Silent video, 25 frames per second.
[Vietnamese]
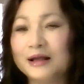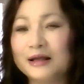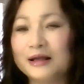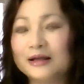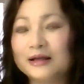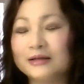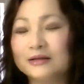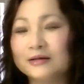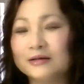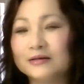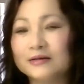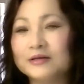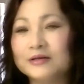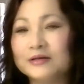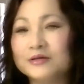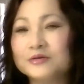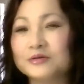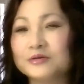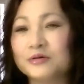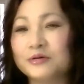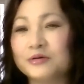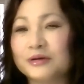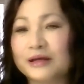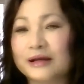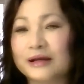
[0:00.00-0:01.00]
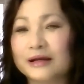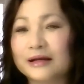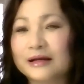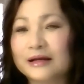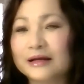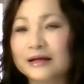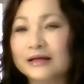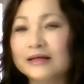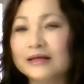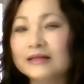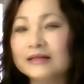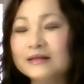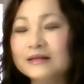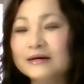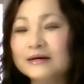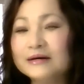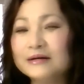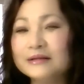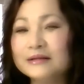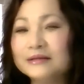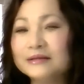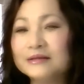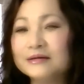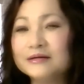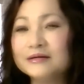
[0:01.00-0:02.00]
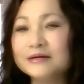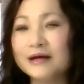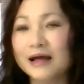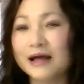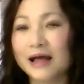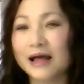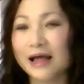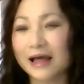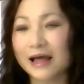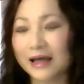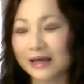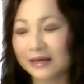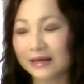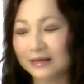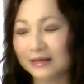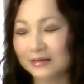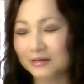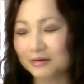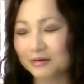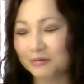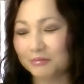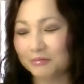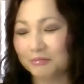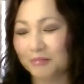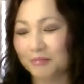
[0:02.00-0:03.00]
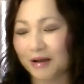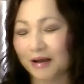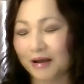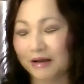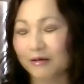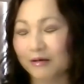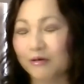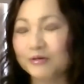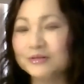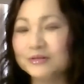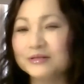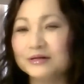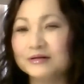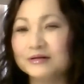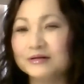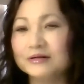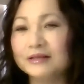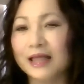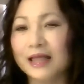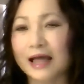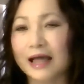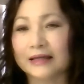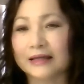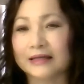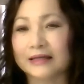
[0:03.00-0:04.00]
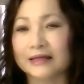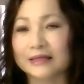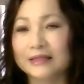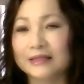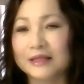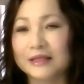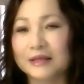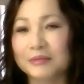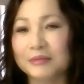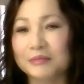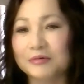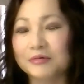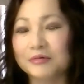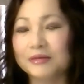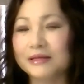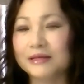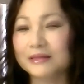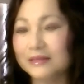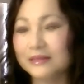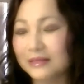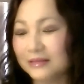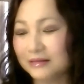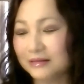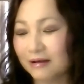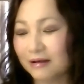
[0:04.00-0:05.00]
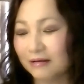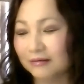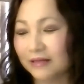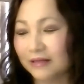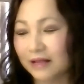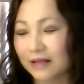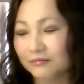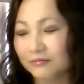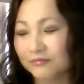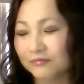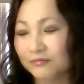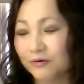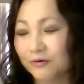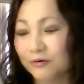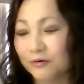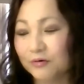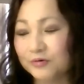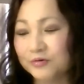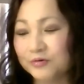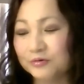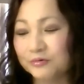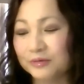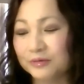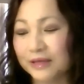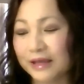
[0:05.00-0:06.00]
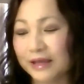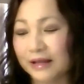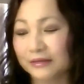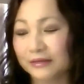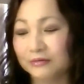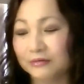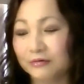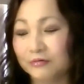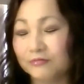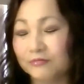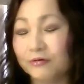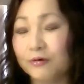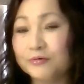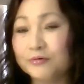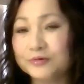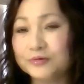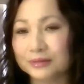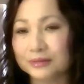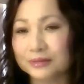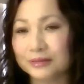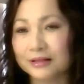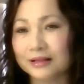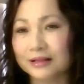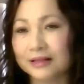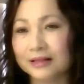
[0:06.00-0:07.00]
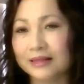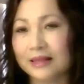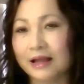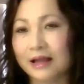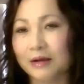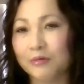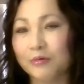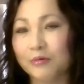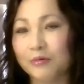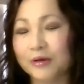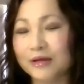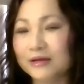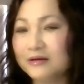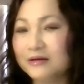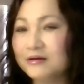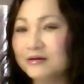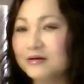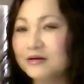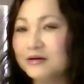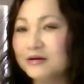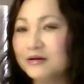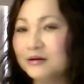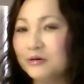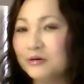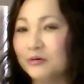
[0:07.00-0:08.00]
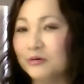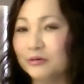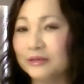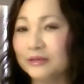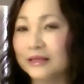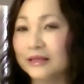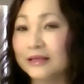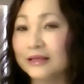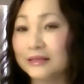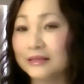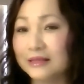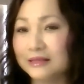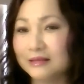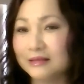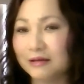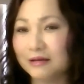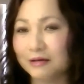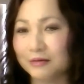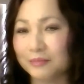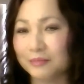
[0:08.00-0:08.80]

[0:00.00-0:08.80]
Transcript: à, rồi cái nơi thứ hai đó mà có giữ lại kỷ niệm của Lenin ở thành phố Julianovsk là quê hương của Lenin đó